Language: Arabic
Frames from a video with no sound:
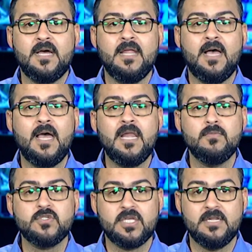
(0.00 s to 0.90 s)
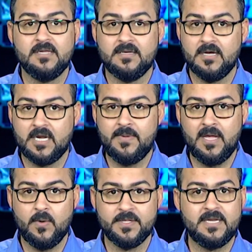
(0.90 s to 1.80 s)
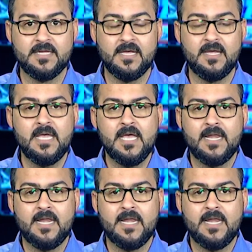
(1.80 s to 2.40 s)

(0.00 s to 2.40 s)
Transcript: على حل مشكلة الكهرباء وذلك